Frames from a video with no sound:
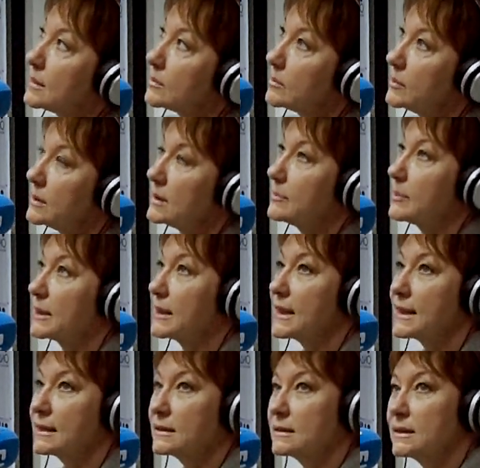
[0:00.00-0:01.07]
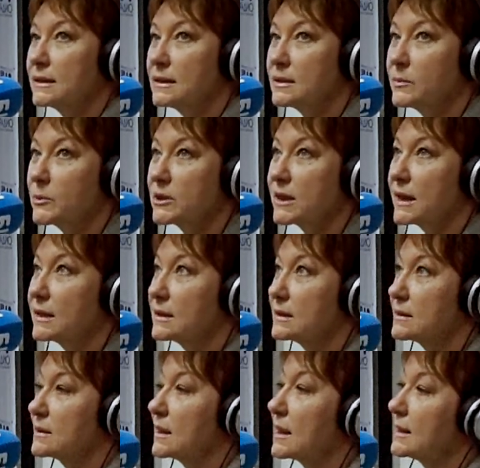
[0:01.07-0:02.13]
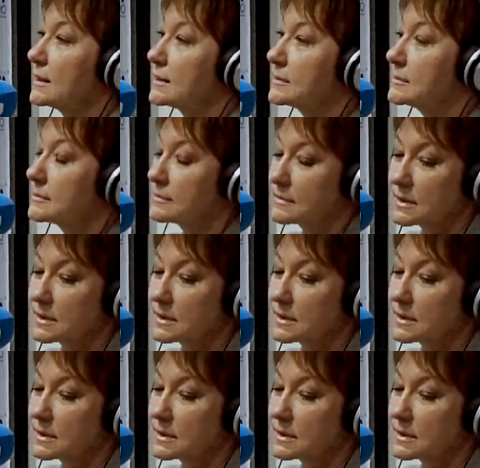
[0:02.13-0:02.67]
были подарены такие специальные знаки,